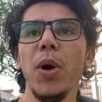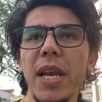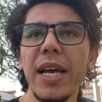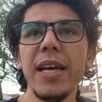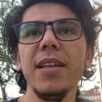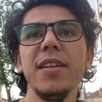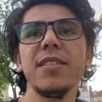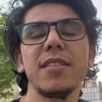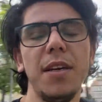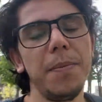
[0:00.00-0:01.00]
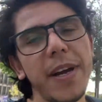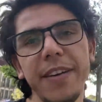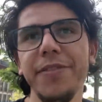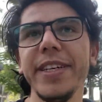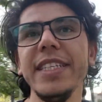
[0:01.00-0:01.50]
بيقول لك ان
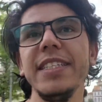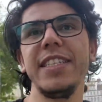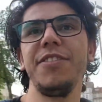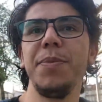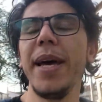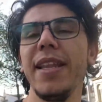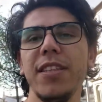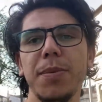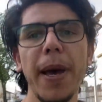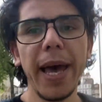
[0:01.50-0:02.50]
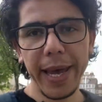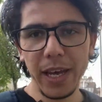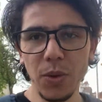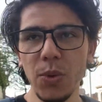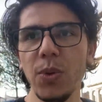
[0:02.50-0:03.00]
الاستعمار الفرنسي في بلد اسمها
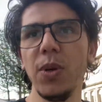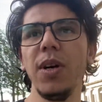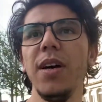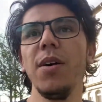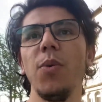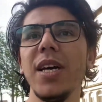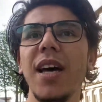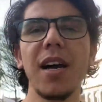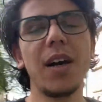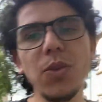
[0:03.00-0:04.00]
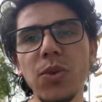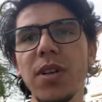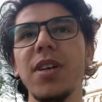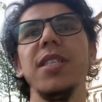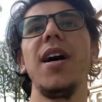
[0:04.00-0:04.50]
هانو وضع قانون
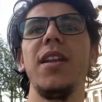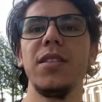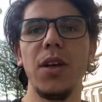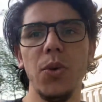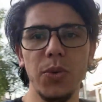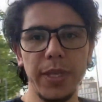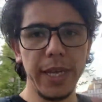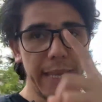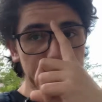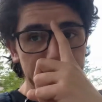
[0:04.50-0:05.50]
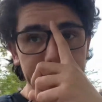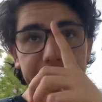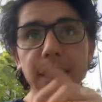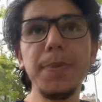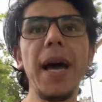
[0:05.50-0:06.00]
القضاء على الطاعون
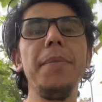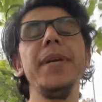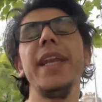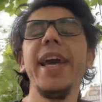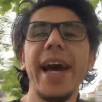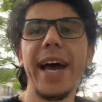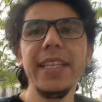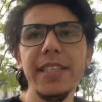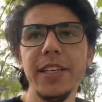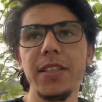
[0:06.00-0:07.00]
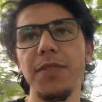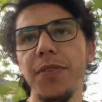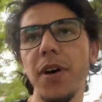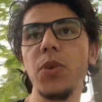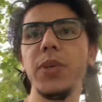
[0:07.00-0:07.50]
يسمح بان اي حد يقتل
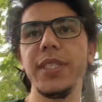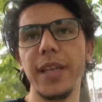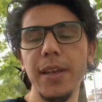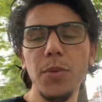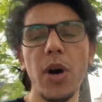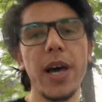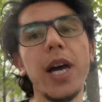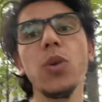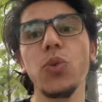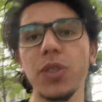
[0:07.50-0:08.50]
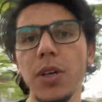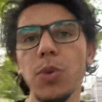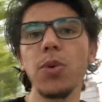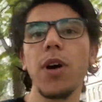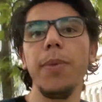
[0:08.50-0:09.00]
فار ويسلمه هياخد
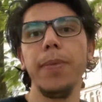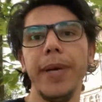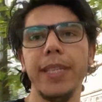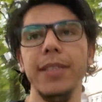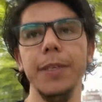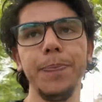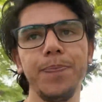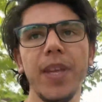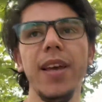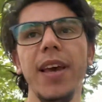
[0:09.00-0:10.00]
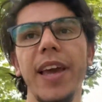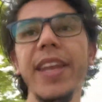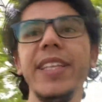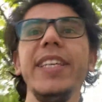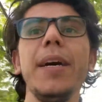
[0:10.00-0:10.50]
قصاده مقابل مادي
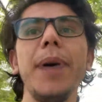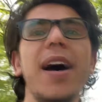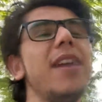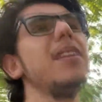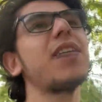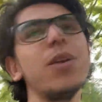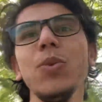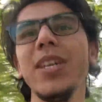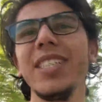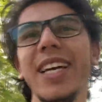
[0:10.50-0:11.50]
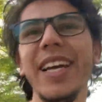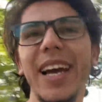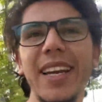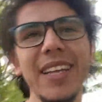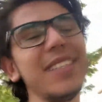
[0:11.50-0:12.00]
النتيجه بقى ان القانون ده
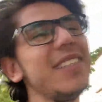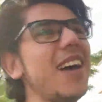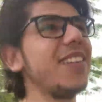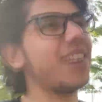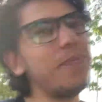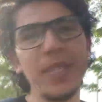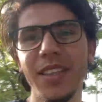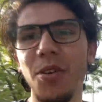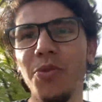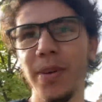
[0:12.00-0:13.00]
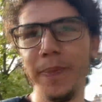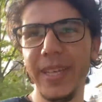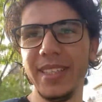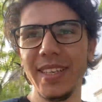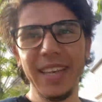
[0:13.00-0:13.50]
شجع الناس انها تربي الطاعون في
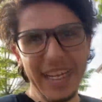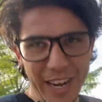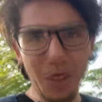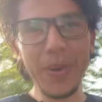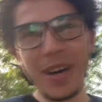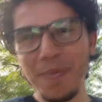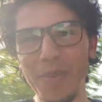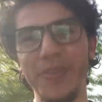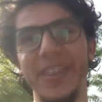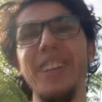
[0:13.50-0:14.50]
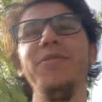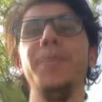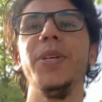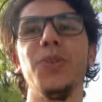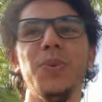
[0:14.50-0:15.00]
البيت كانوا بيربوا الفيران في
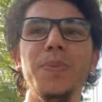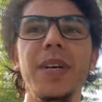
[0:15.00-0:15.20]
بيوتهم